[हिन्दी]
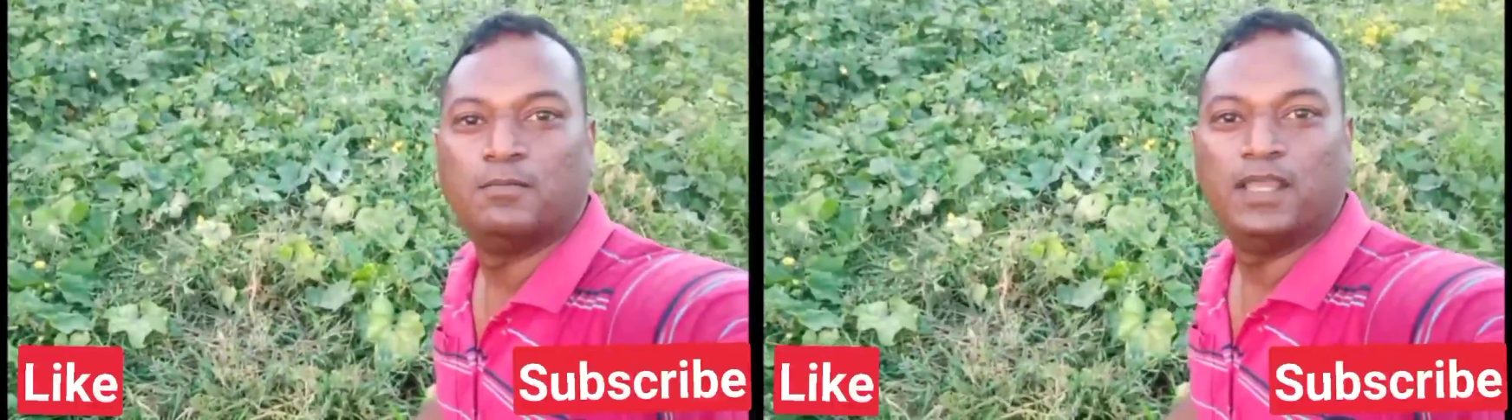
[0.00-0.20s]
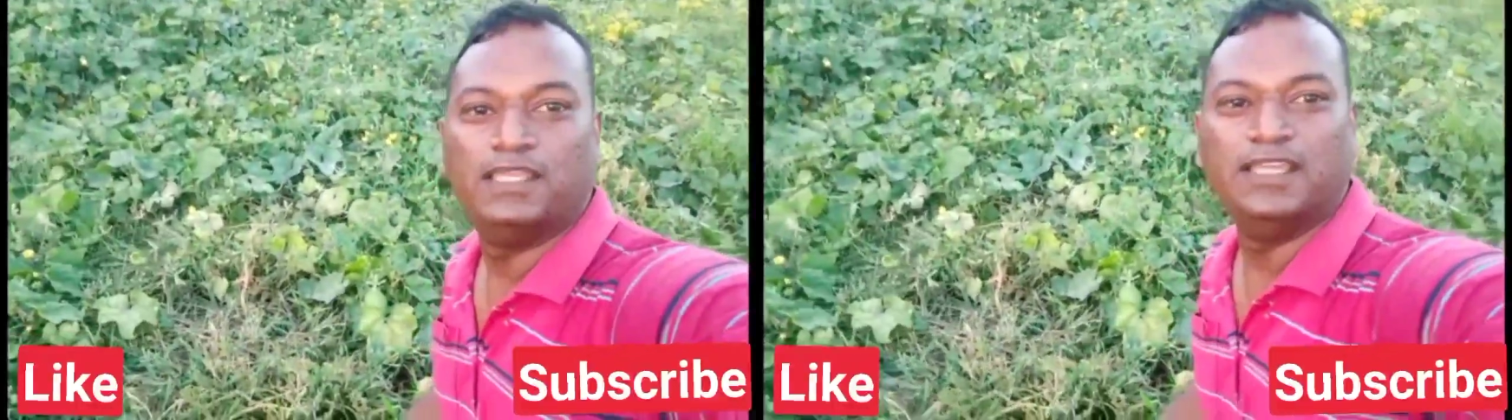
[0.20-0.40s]

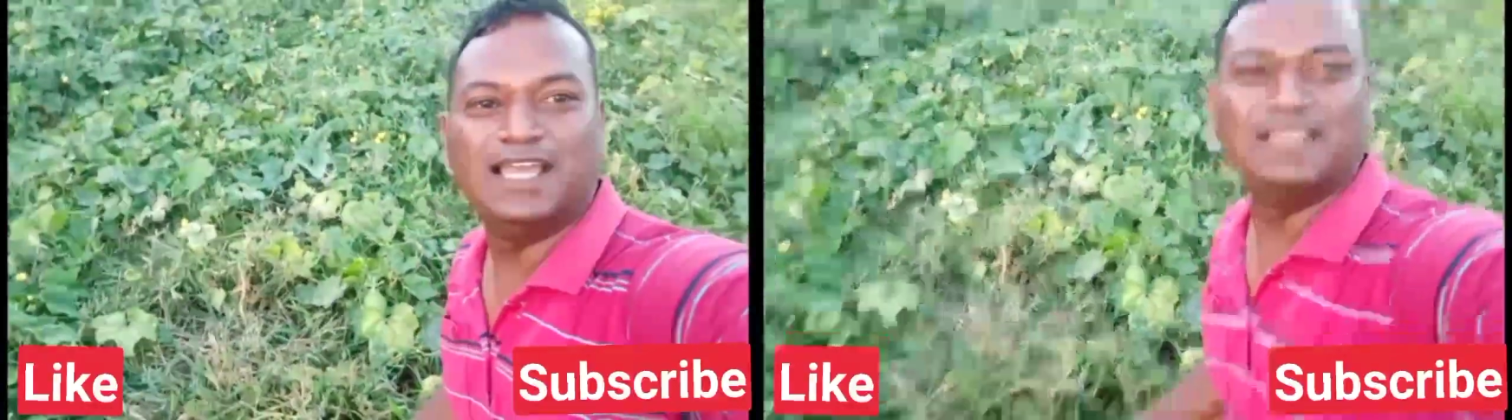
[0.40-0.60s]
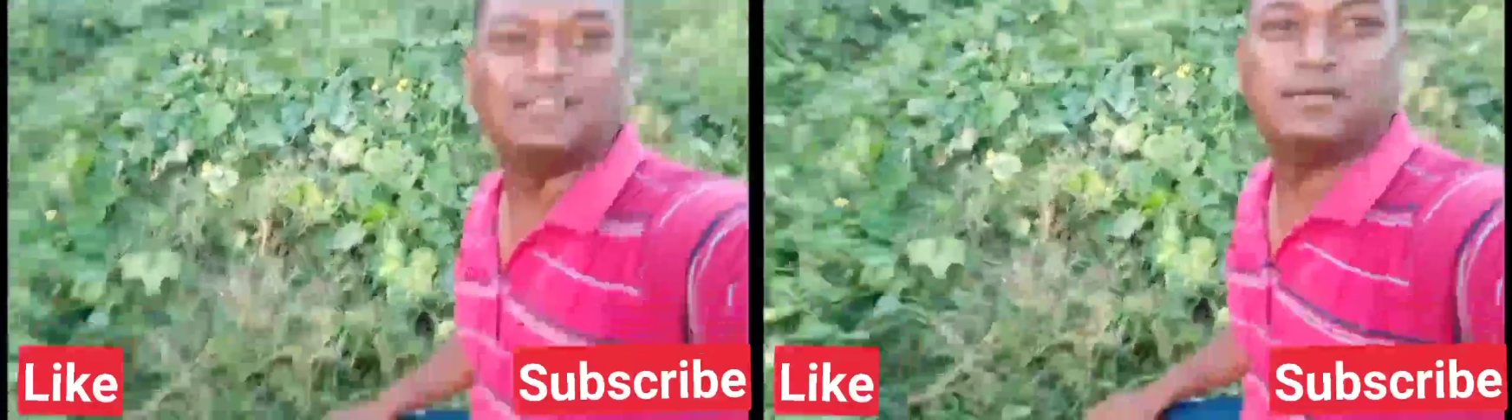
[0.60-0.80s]
भैया
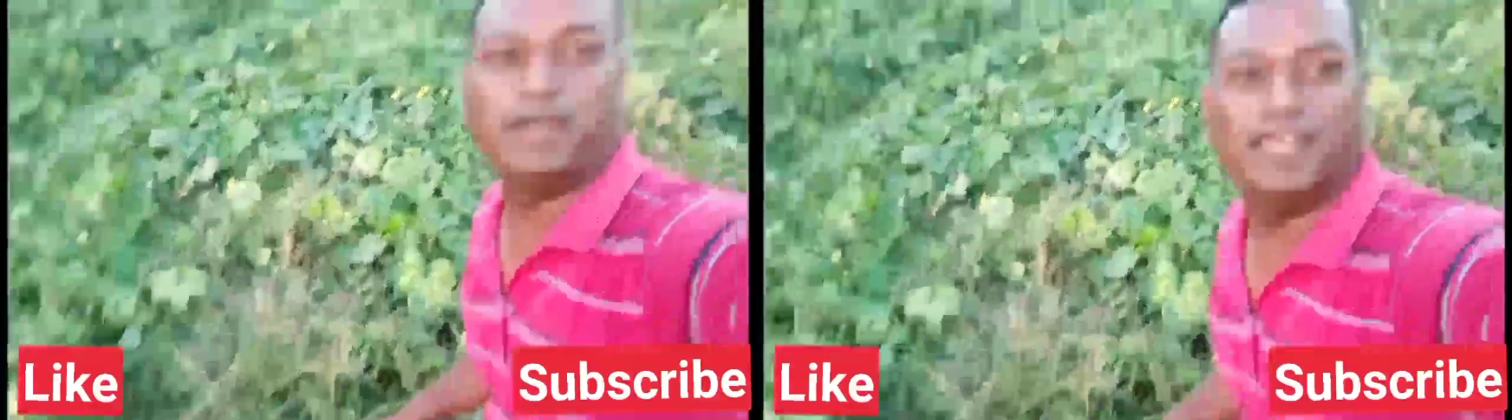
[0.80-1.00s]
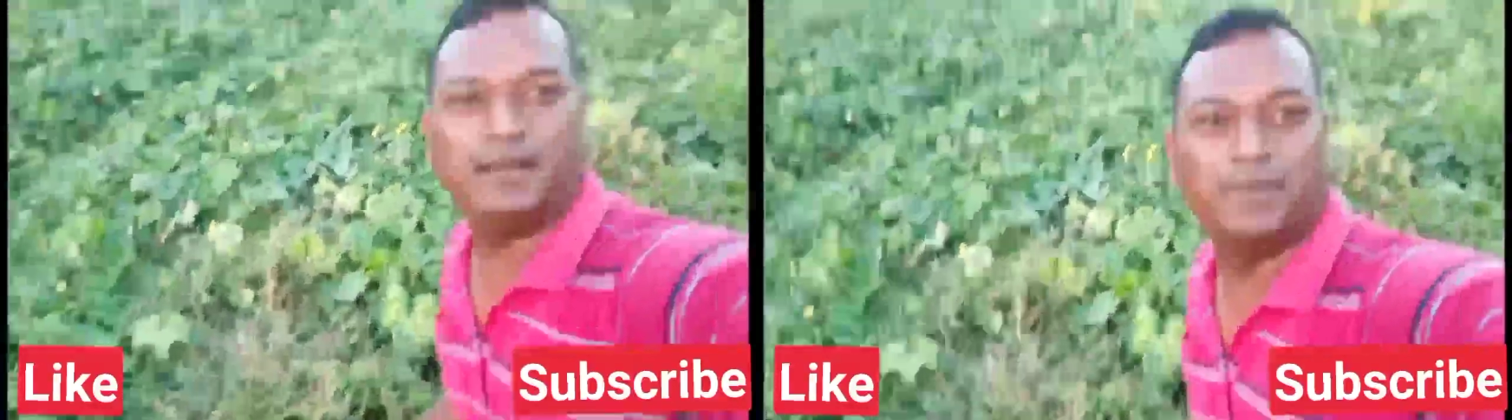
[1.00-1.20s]
इस
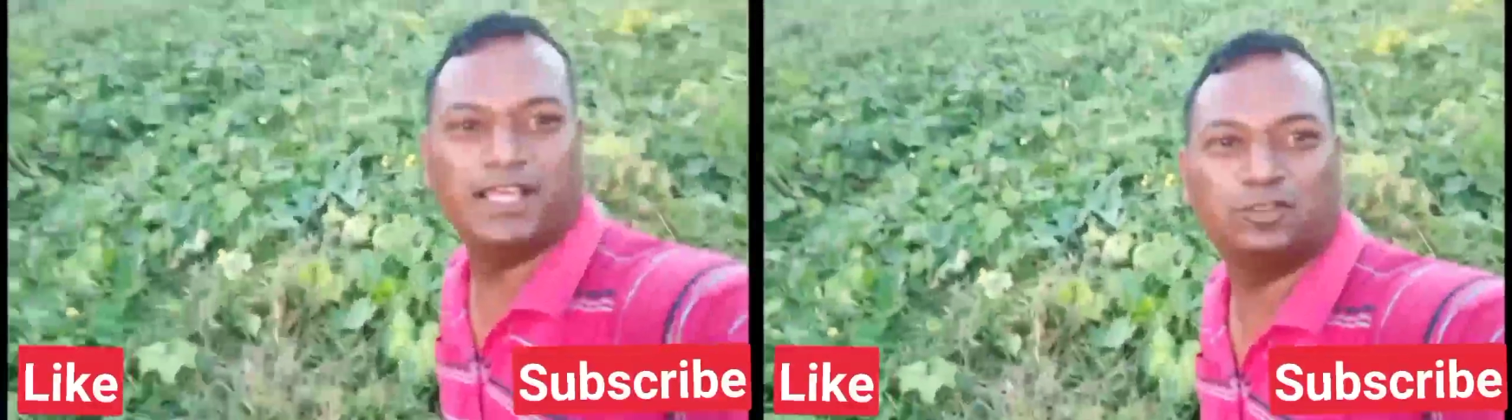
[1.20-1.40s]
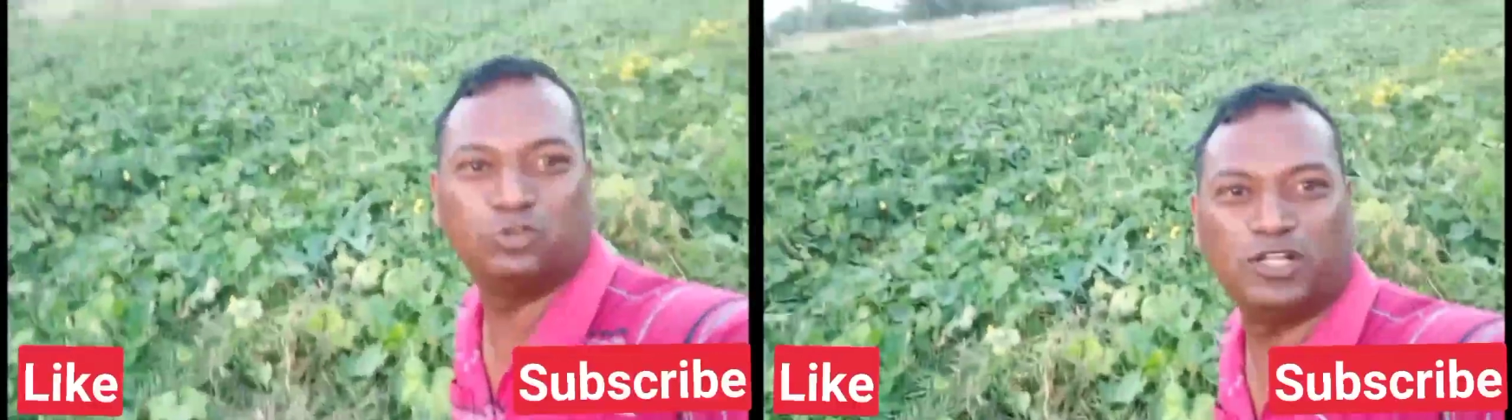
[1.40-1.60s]
समय है
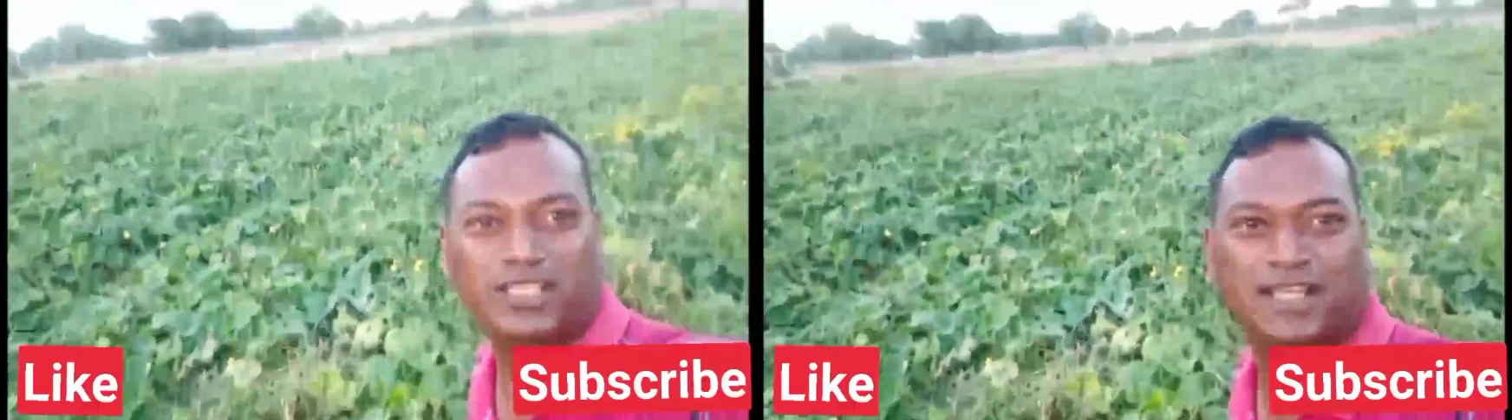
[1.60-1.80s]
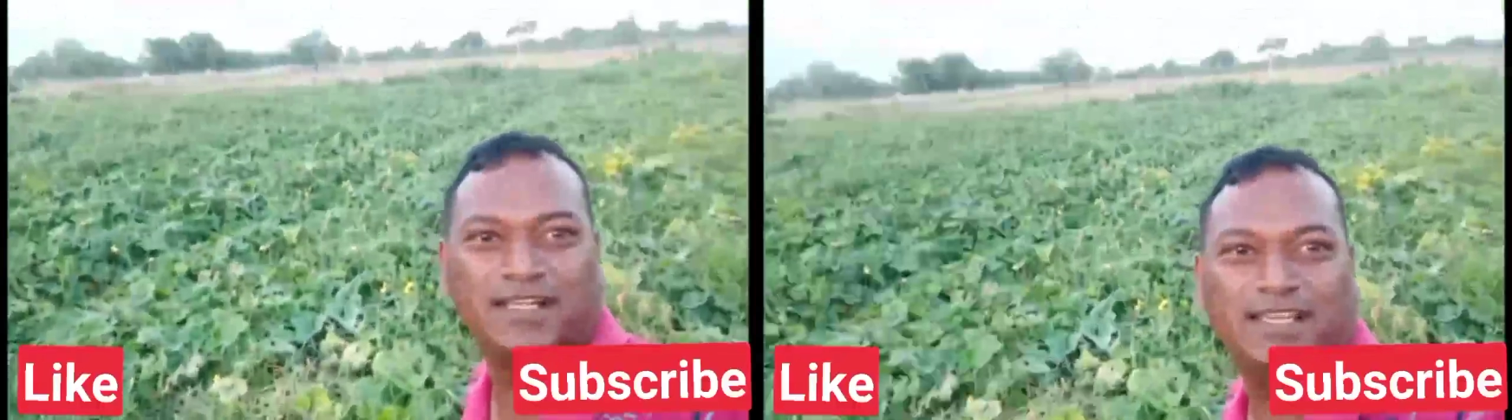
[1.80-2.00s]
मैं
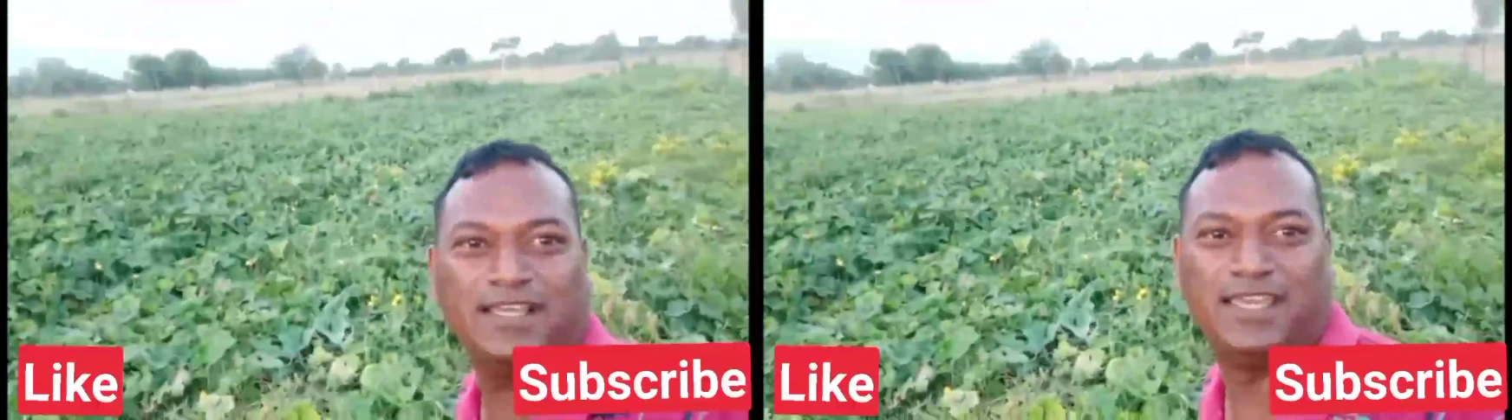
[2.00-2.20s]
तुरैयन के